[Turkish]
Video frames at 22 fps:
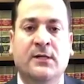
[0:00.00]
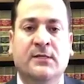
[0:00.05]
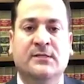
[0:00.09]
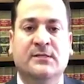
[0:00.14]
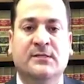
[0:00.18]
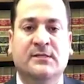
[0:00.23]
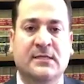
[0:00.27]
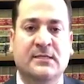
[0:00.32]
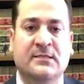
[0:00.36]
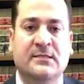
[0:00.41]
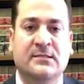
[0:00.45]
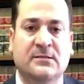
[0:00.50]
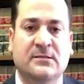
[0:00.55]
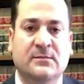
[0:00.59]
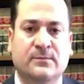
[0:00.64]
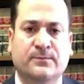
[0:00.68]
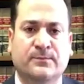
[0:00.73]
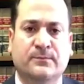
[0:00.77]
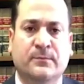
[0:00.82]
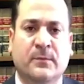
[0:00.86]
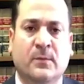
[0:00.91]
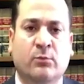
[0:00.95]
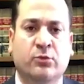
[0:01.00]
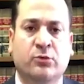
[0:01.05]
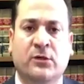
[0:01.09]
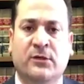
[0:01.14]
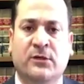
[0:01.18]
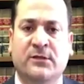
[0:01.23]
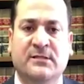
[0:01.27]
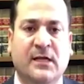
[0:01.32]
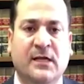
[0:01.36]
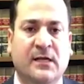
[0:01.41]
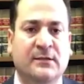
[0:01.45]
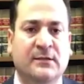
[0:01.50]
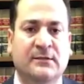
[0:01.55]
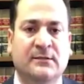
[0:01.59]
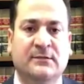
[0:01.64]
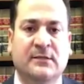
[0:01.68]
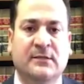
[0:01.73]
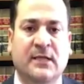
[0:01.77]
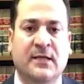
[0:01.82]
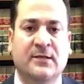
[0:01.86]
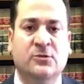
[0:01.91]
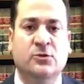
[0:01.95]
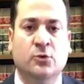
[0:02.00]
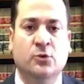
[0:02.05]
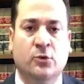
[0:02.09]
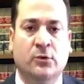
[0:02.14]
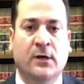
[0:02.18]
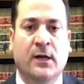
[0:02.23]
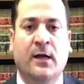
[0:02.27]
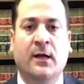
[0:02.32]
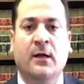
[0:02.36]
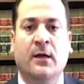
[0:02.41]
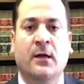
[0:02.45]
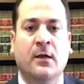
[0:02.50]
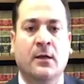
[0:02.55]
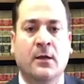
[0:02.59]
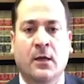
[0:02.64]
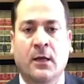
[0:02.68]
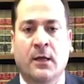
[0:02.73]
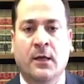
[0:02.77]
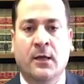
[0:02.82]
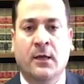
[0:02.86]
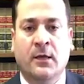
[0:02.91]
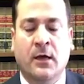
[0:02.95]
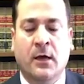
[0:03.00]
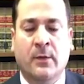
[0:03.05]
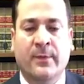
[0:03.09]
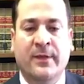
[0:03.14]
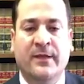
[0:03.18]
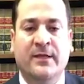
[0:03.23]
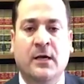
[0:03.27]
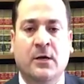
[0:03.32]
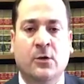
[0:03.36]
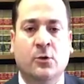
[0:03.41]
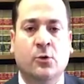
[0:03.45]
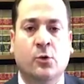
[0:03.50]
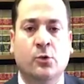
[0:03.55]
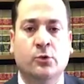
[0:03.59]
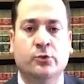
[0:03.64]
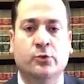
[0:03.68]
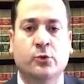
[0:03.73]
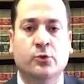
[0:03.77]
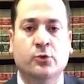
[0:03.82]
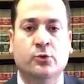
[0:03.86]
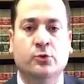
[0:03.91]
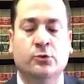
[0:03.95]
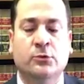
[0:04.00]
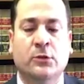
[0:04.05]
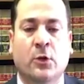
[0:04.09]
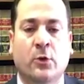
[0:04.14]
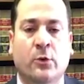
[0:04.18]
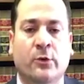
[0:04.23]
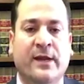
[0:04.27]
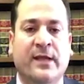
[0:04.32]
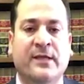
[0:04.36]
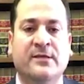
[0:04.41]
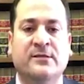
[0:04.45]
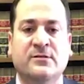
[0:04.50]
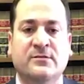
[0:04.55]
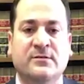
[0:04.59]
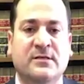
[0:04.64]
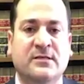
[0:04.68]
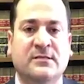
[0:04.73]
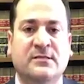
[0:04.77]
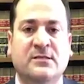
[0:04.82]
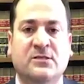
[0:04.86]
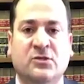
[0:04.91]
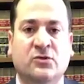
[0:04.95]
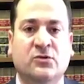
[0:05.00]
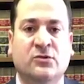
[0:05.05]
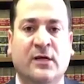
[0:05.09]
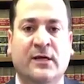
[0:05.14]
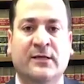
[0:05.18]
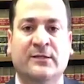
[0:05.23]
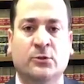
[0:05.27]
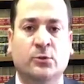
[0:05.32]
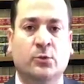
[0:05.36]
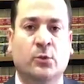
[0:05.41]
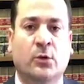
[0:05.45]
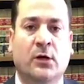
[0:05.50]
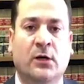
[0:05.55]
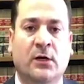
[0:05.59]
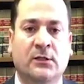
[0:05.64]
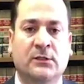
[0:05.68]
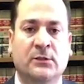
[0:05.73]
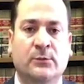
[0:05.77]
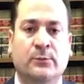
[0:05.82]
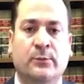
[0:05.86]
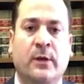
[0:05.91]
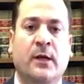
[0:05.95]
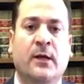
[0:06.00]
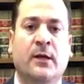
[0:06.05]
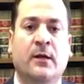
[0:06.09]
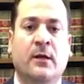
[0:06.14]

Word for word: Siz bunları sağladıktan sonra e, Amerikan konsolosluğuna öğrenci vizesi için randevu alıp